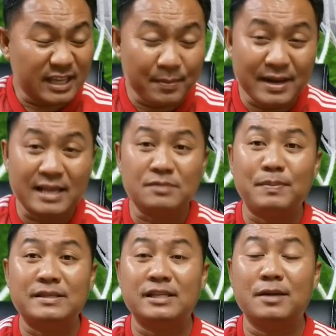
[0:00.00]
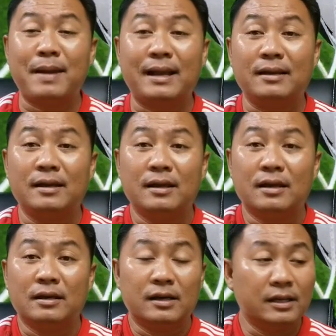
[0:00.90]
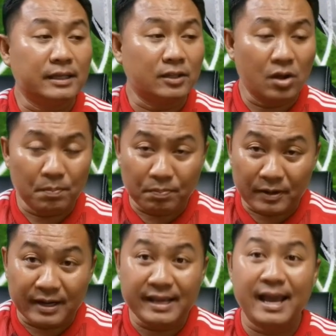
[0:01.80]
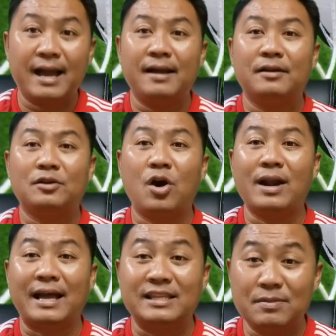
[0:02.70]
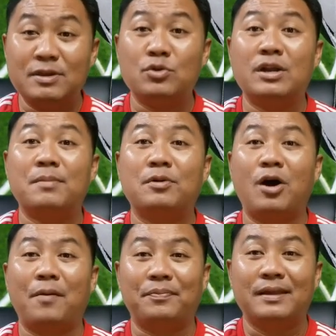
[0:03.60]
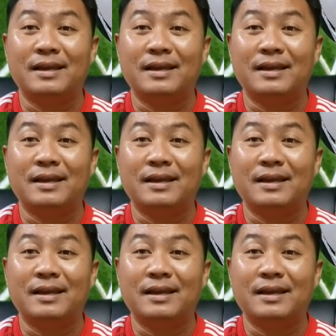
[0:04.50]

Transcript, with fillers: กิมิเนสเป็นเซนเตอร์แบ็กคือจะต้องเคลียร์กองหลังที่มีอยู่เดิมก่อน